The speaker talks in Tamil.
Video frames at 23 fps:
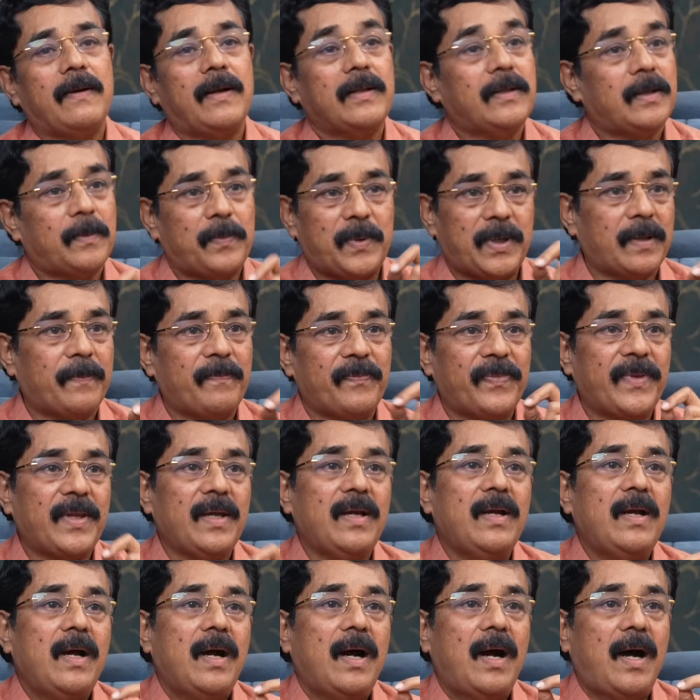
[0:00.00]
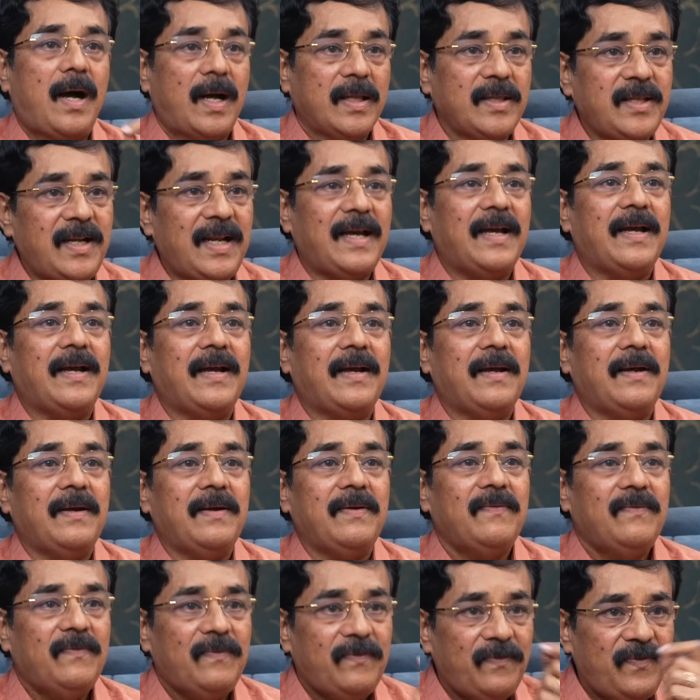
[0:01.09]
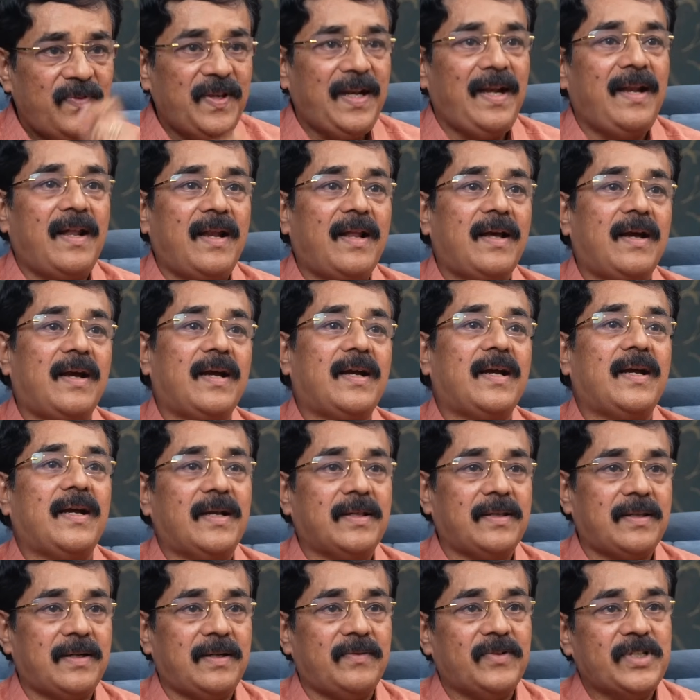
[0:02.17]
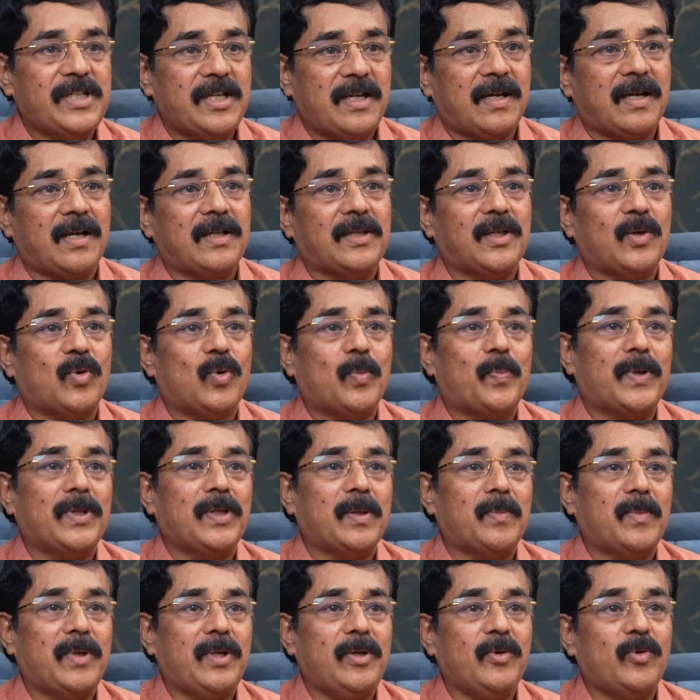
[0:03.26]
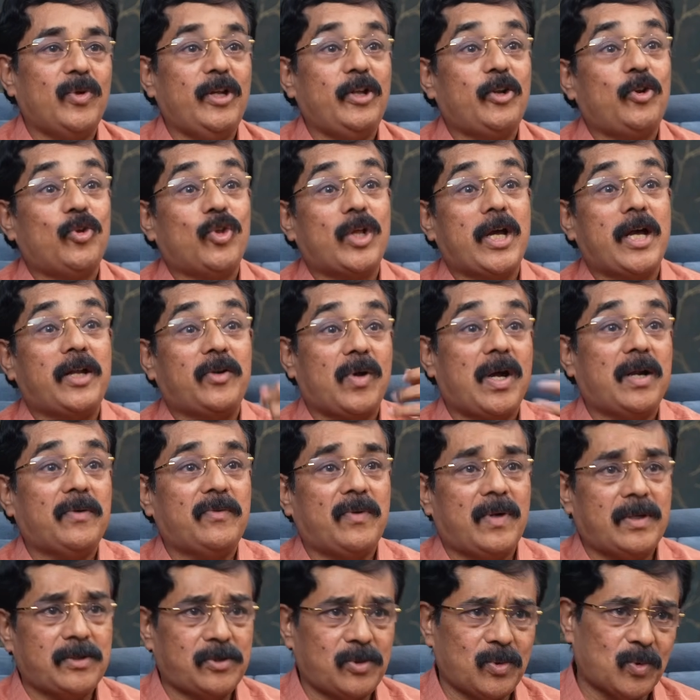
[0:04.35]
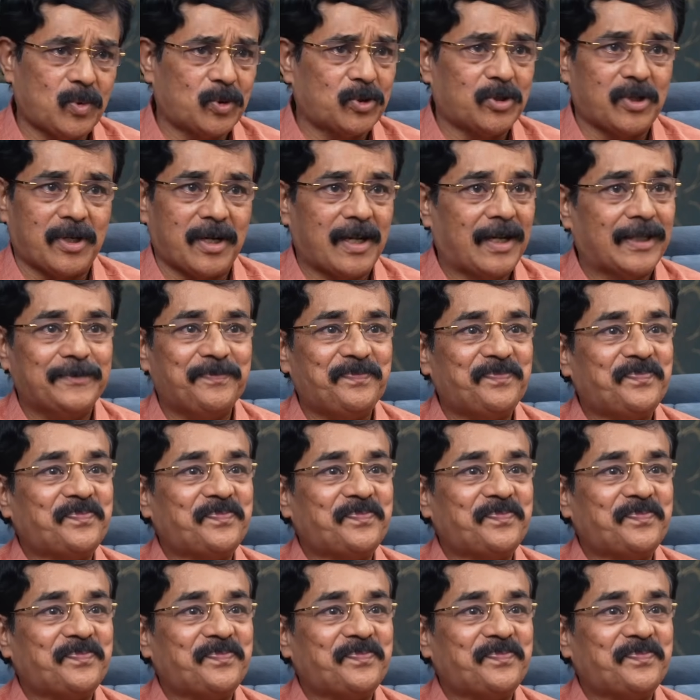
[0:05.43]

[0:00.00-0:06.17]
அந்த படம் அதில் வில்லனாக திரு விஜயகாந்த ஒப்பந்தம் பண்ணி ஒரு இருபதாயிரரூபா அட்வான்ஸும் கொடுத்துட்றாங்க